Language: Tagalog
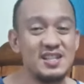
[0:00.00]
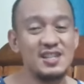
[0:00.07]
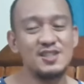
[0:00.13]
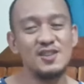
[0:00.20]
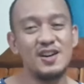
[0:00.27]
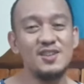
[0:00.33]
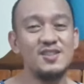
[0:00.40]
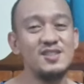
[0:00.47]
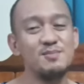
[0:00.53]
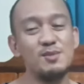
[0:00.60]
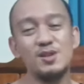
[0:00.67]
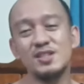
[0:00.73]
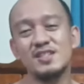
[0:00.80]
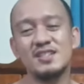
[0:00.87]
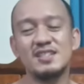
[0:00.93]
siya so ayun
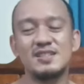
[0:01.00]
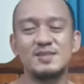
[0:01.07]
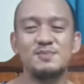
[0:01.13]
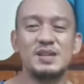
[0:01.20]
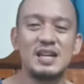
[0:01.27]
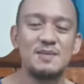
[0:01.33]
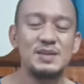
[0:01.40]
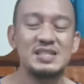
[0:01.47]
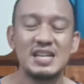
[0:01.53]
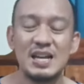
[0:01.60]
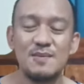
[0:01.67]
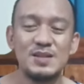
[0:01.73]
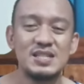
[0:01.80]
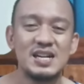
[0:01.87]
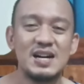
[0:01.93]
boss maraming
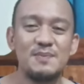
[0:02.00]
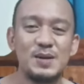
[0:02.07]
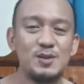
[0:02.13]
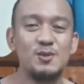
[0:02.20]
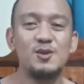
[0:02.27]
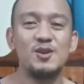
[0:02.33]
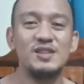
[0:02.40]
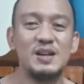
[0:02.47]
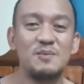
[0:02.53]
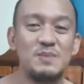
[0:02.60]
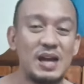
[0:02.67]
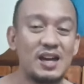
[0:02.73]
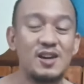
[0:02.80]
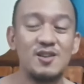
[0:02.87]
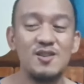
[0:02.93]
salamat sa panonood ng
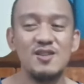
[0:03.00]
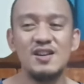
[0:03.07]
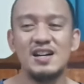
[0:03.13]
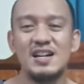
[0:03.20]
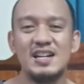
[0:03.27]
vlog ko